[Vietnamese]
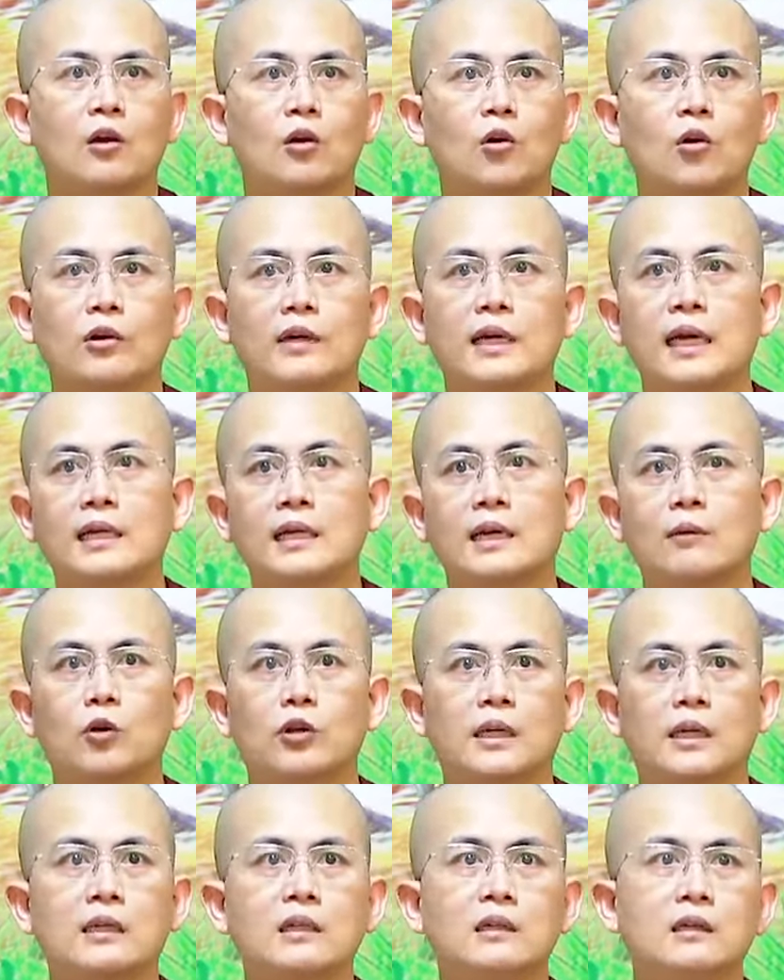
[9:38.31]
ồ đây là một
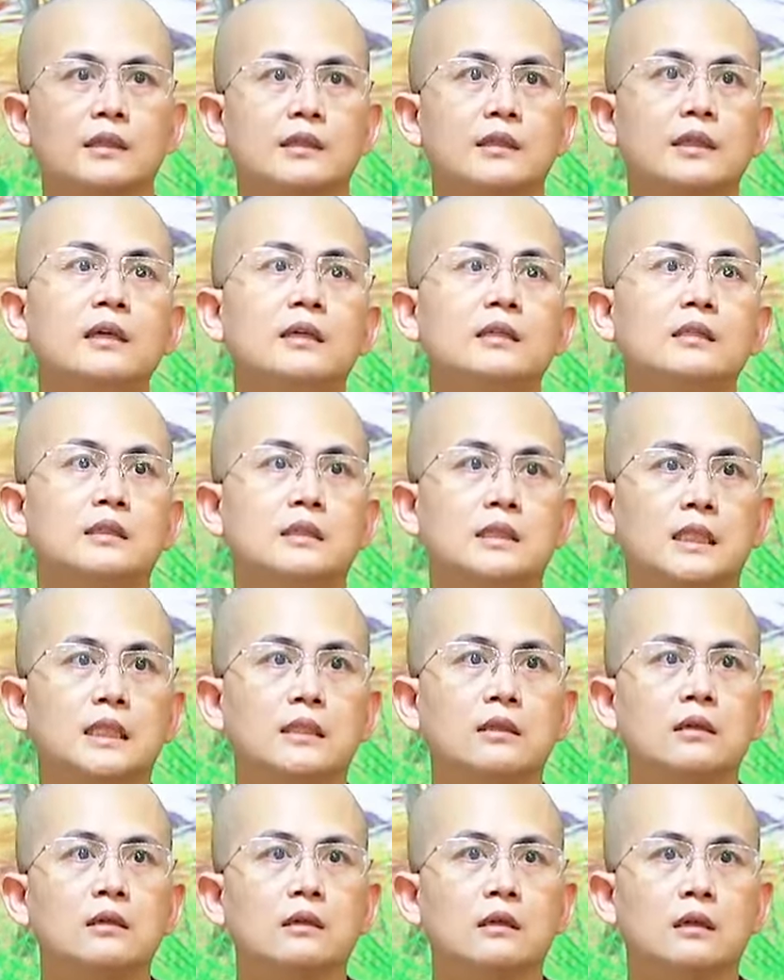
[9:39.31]
cái người thiện trí
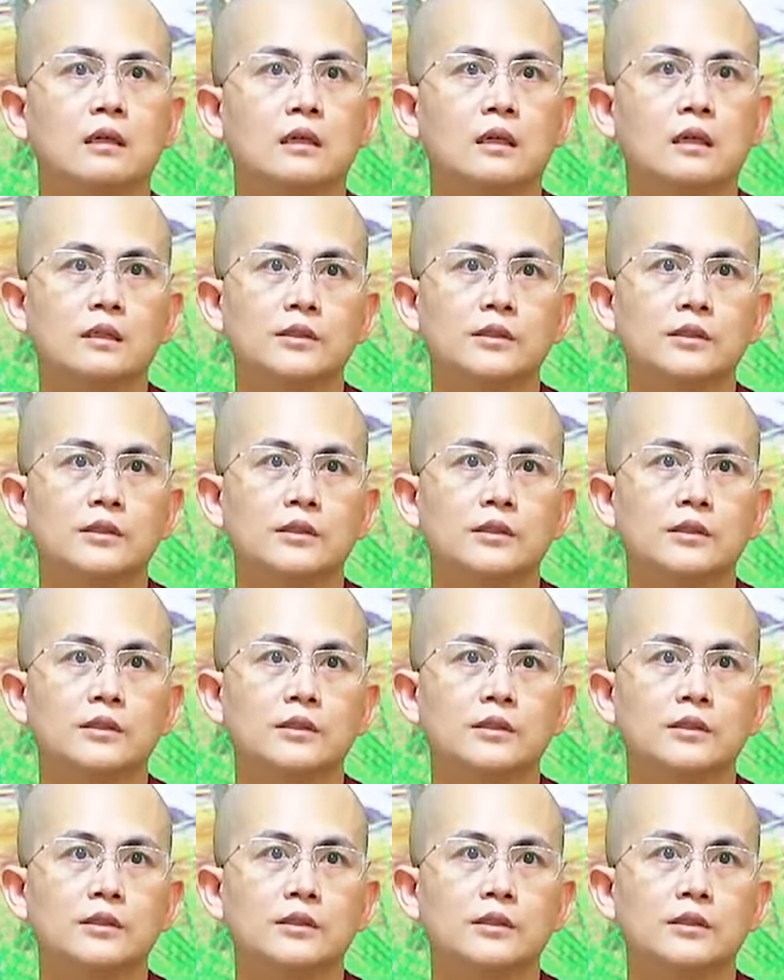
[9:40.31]
thức